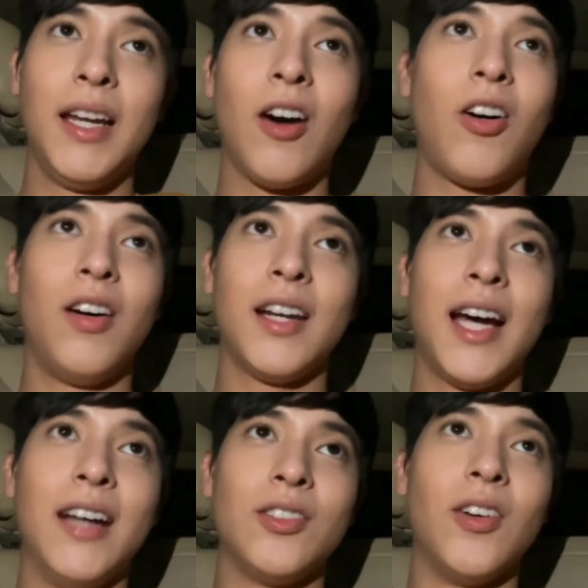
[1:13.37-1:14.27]
มีละคร
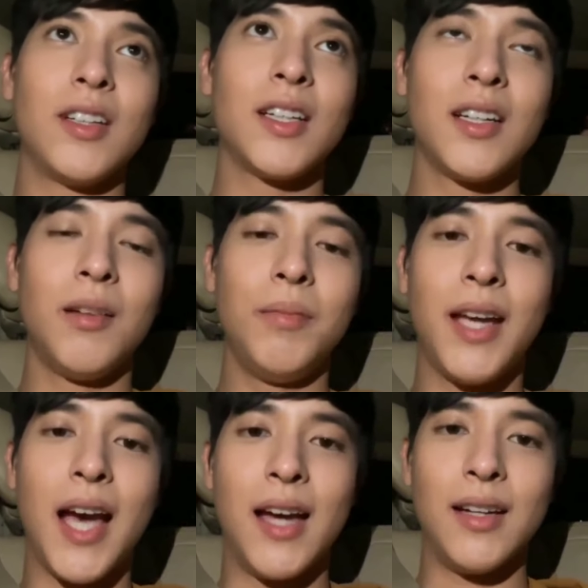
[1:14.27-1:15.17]
ถ่ายสองเรื่อง แล้วก็
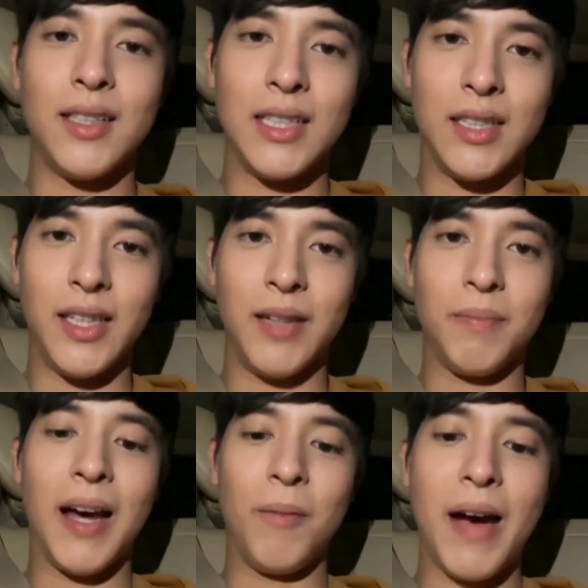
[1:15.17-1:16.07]
มีงานอื่นๆ อี
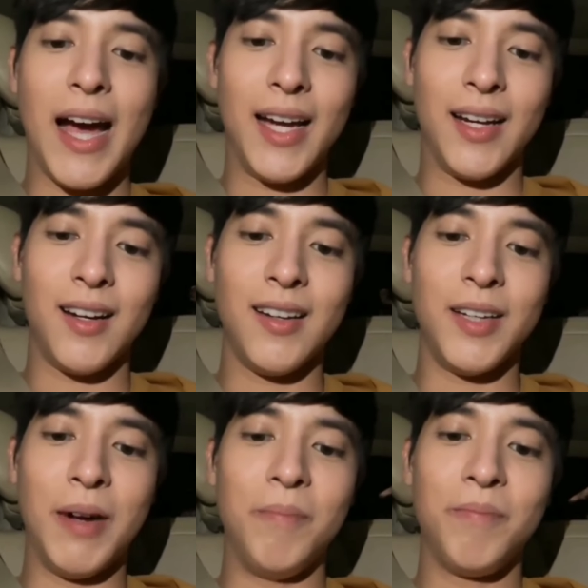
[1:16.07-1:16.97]
กปลาปายก็เล
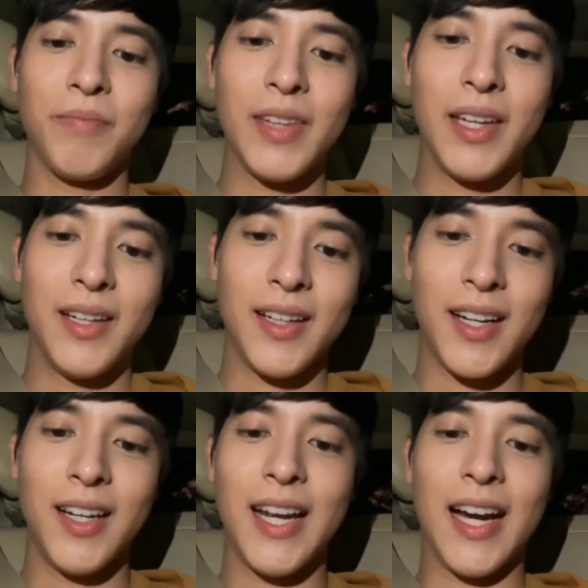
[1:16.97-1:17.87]
ยแบบ
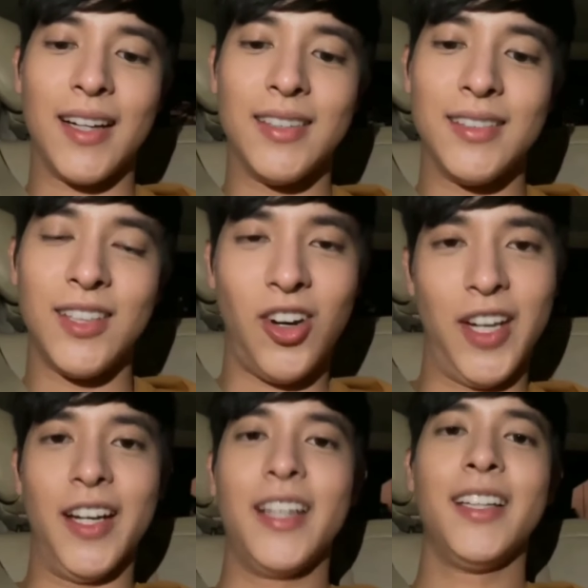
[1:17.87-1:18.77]
ก็เลยหนักห
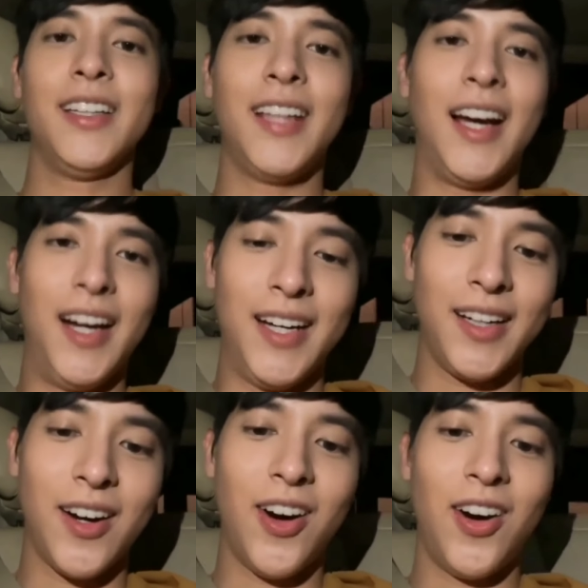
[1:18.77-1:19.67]
น่อย แต่
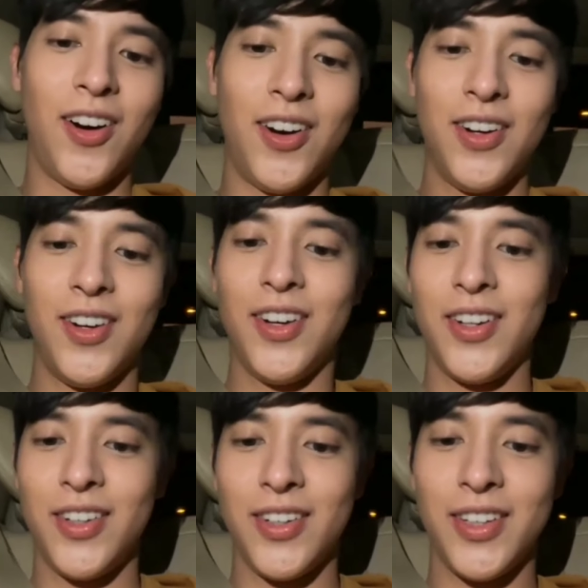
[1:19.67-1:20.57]
ก็
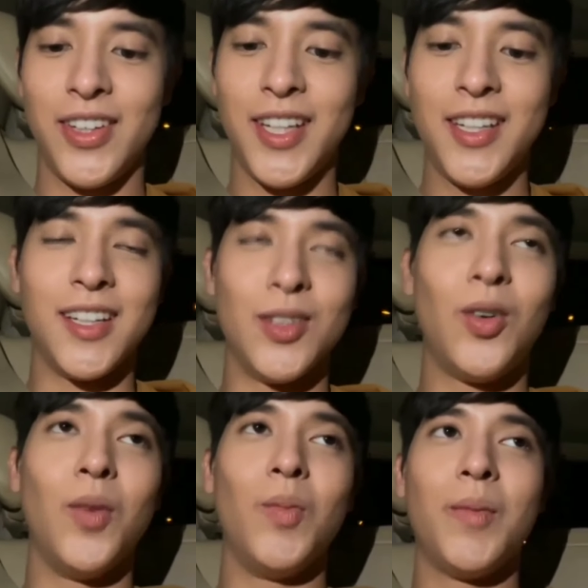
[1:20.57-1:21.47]
คิดถึง
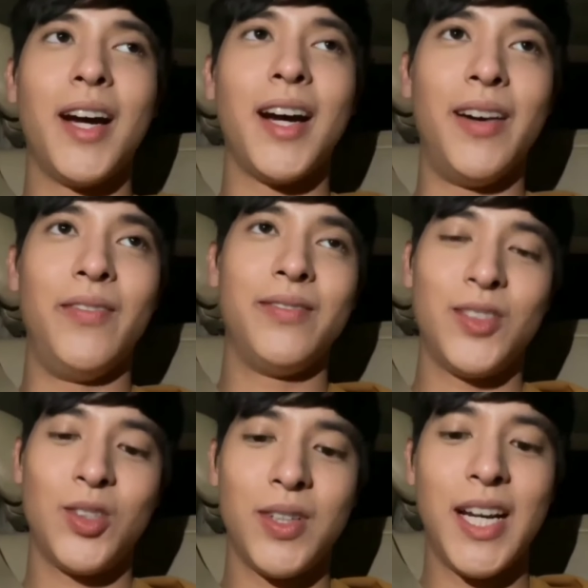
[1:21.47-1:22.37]
ทุกคนมากๆครับ
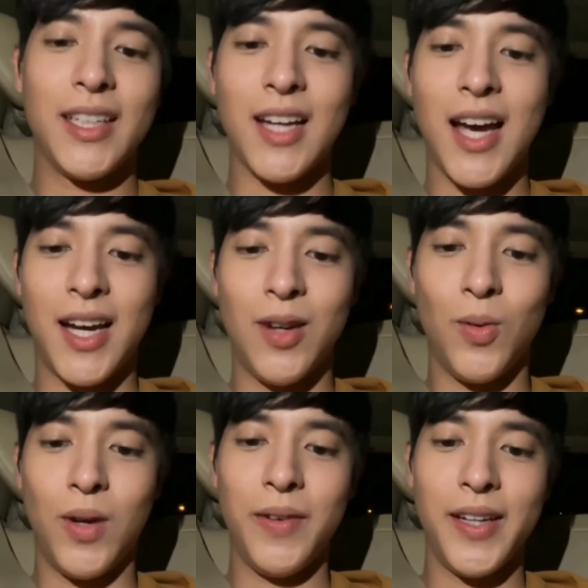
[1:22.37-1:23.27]
ช่วงนี้อาจจะหาย
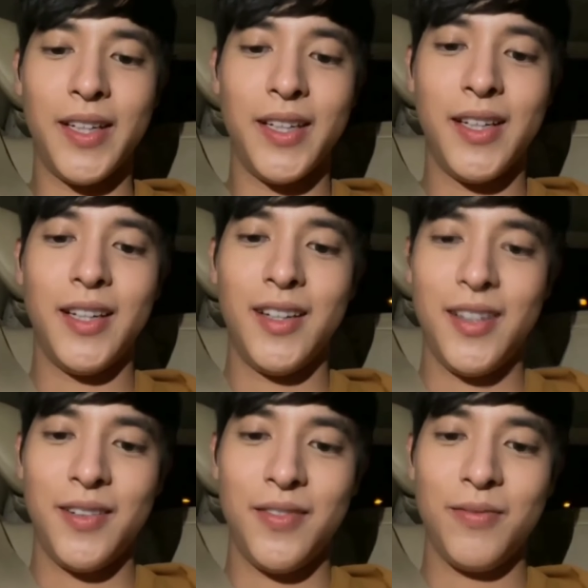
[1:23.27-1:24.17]
หัวไป
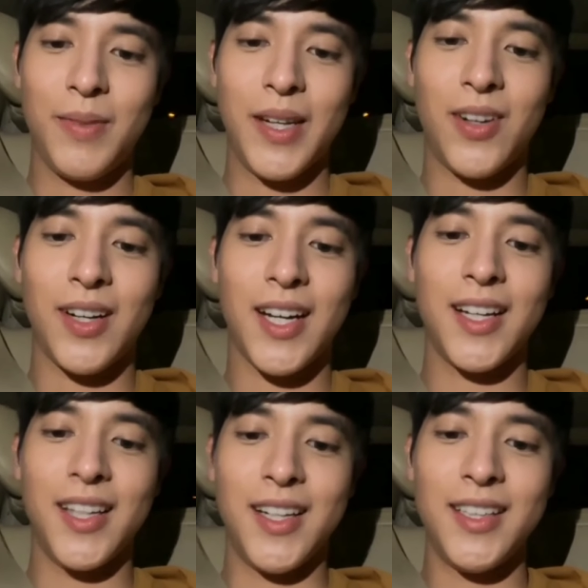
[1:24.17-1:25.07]
ไปค่อน
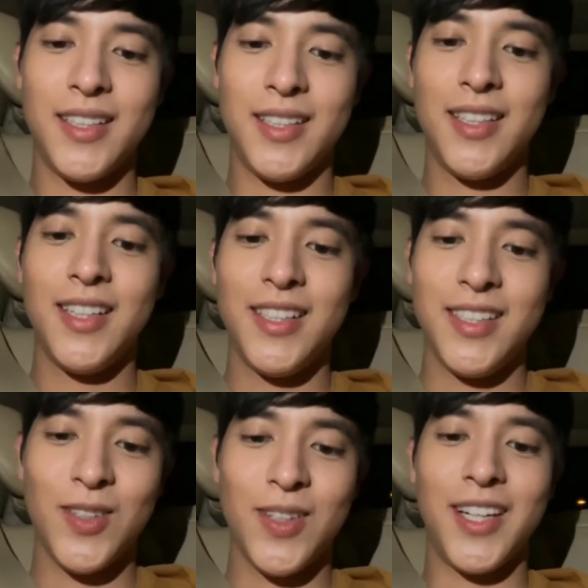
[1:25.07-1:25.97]
ข้างเยอะ
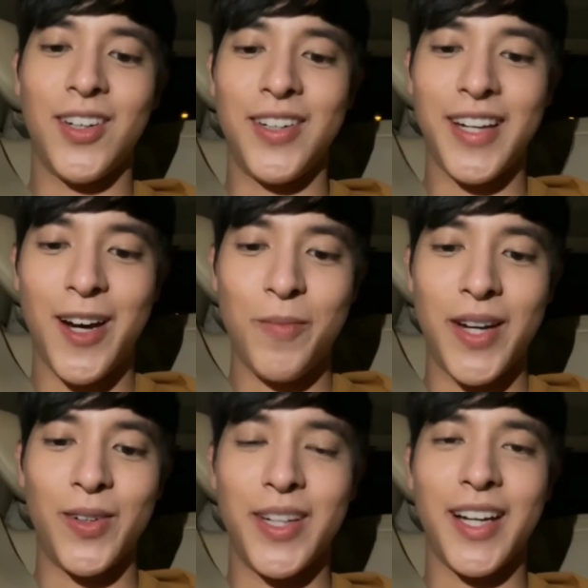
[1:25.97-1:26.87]
สวัสดีคนที่เข้า
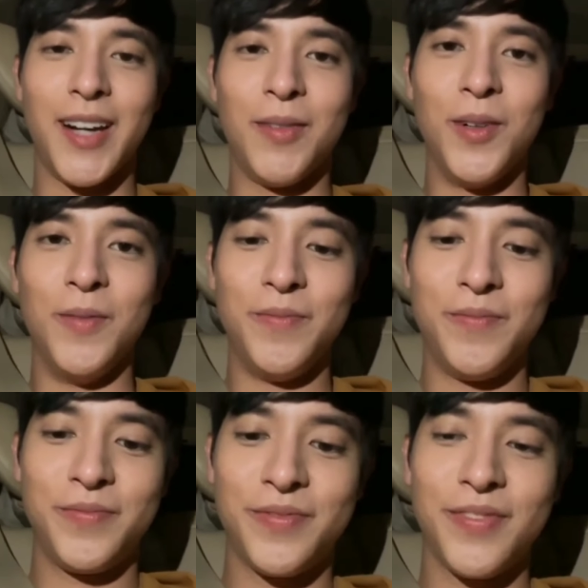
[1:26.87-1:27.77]
มาด้วยนะครับผม